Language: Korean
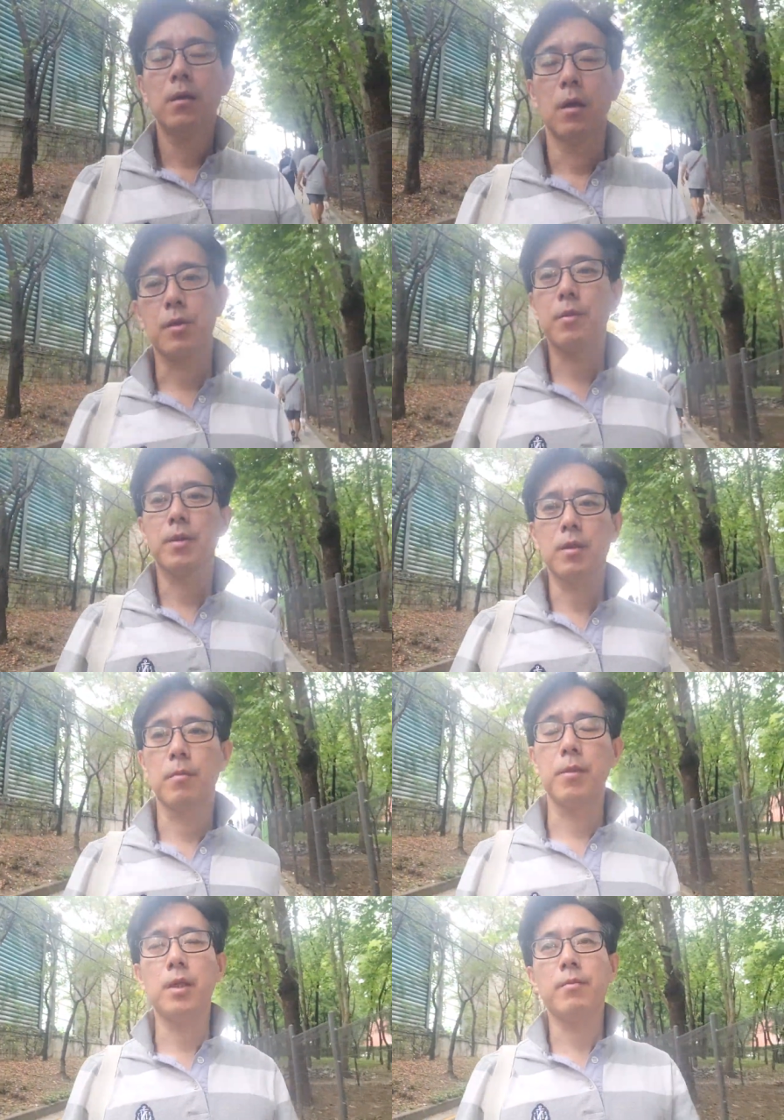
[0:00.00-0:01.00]

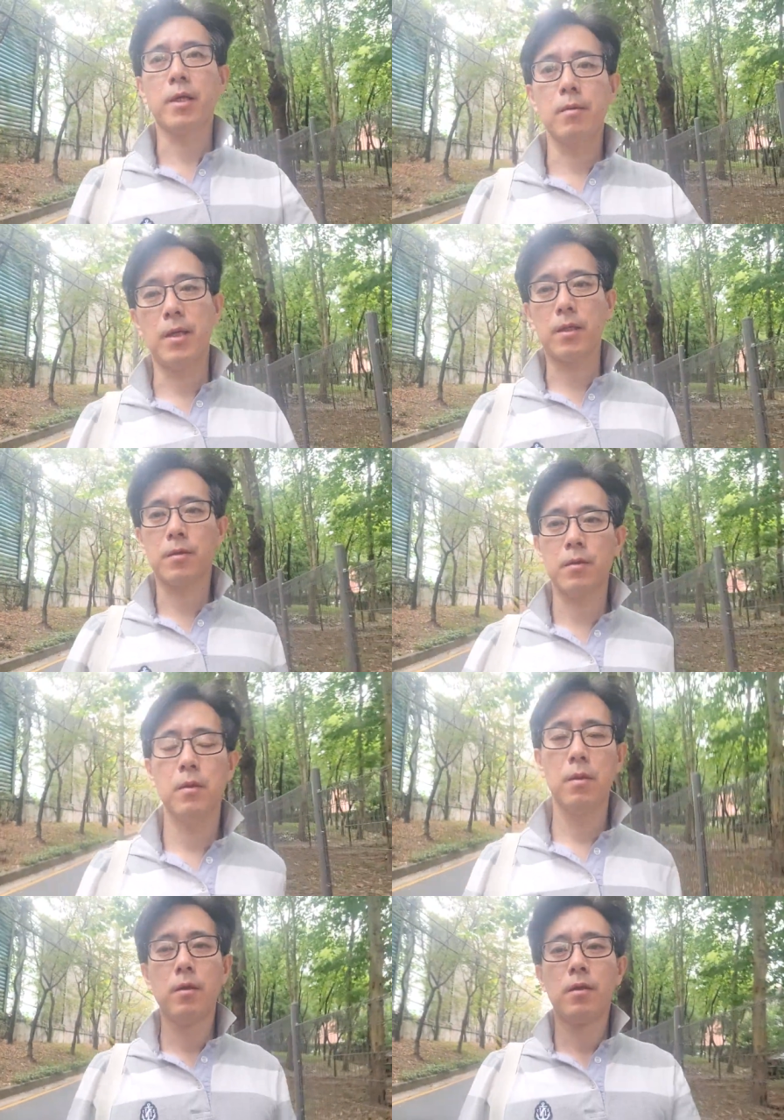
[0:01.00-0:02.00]
어쩌면 미리 매를 맞아서
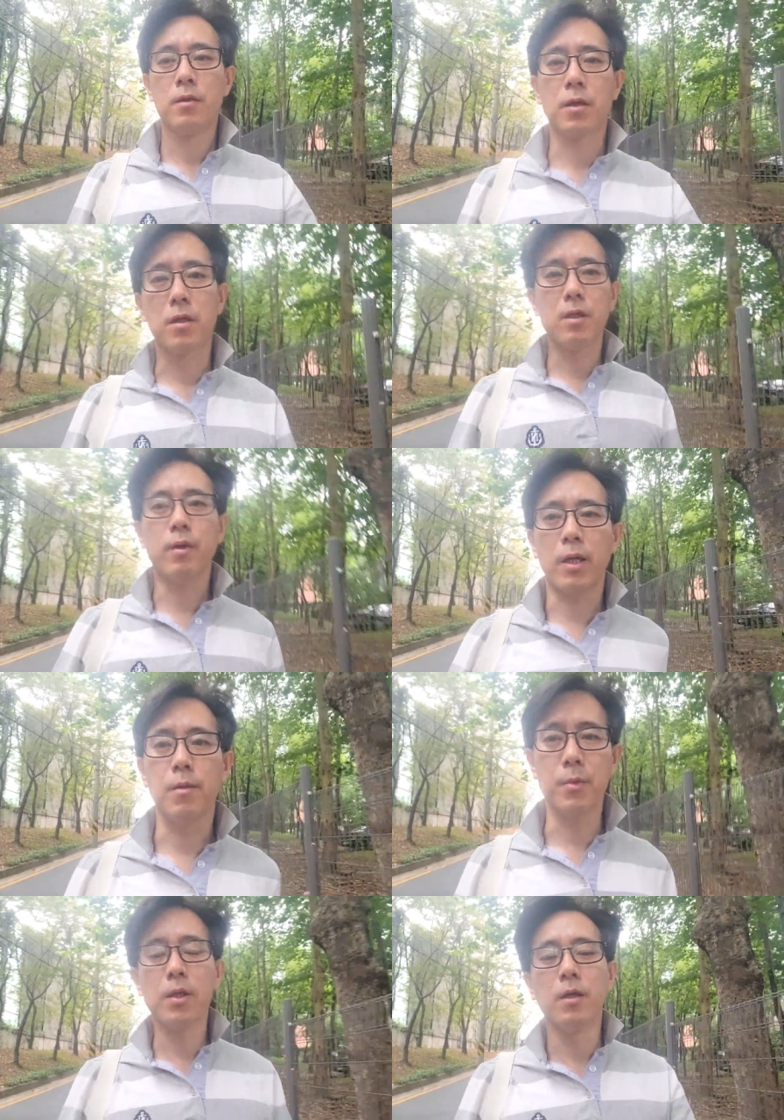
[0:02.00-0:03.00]
더 큰 화를
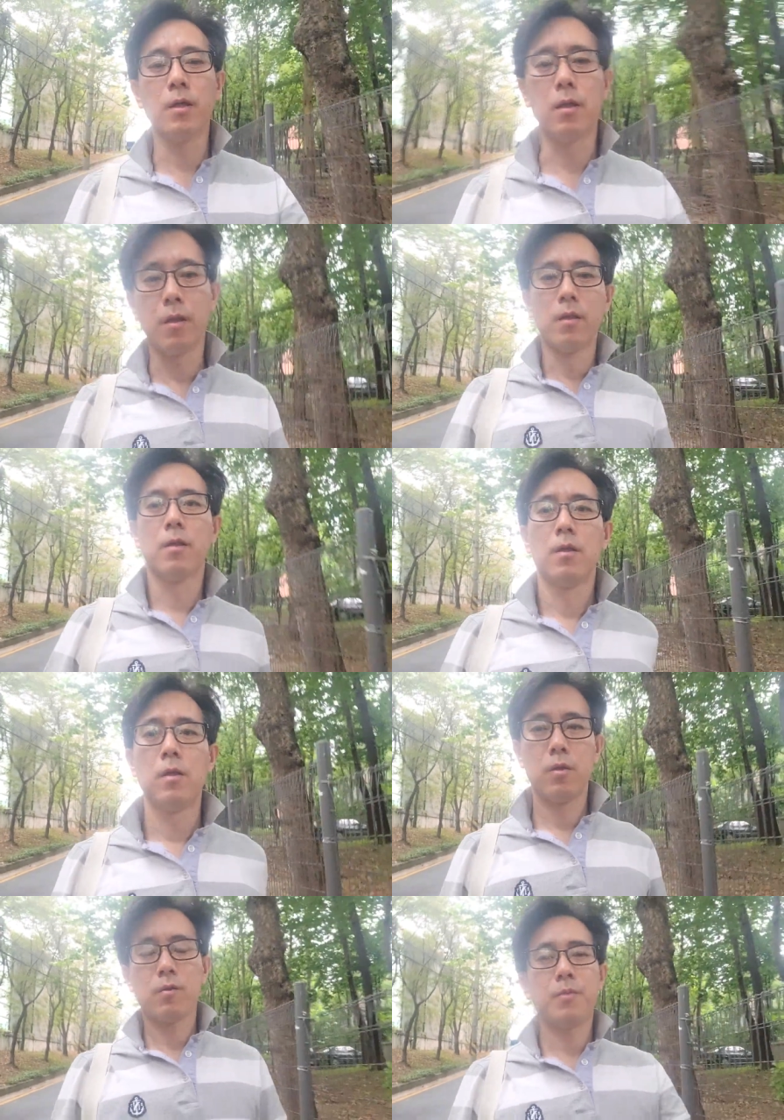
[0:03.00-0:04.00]
입는 건
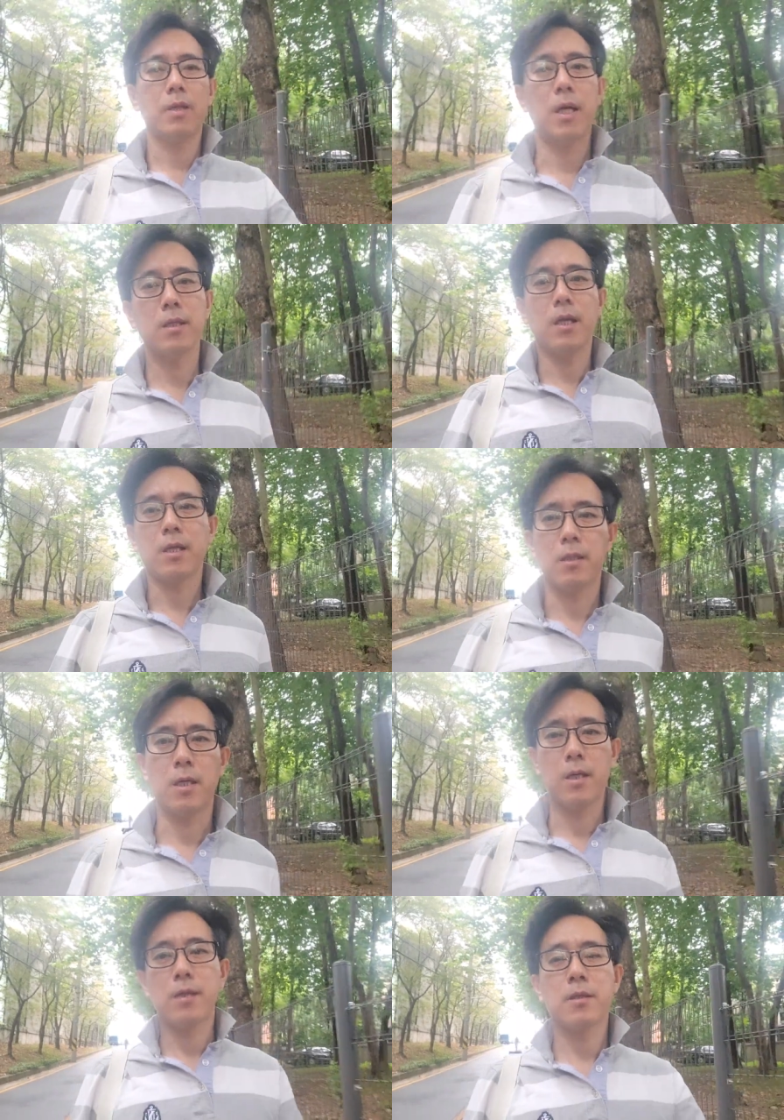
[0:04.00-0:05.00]
피하지 않았나
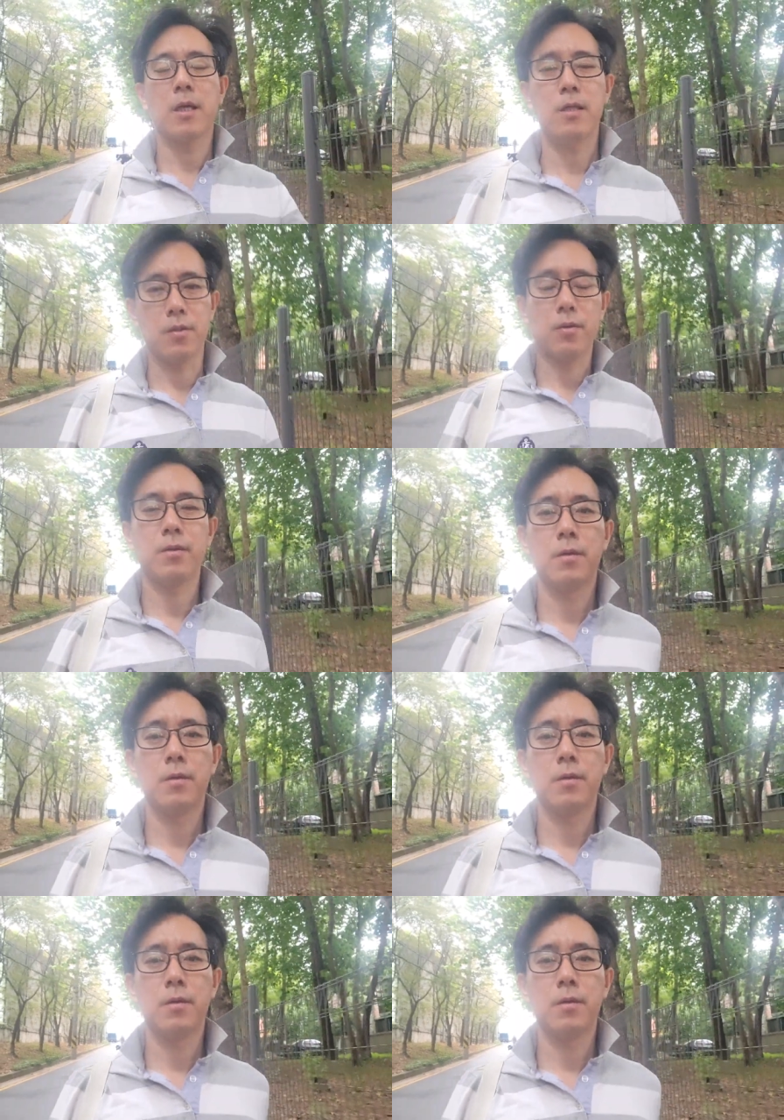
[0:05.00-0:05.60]
라는 생각이죠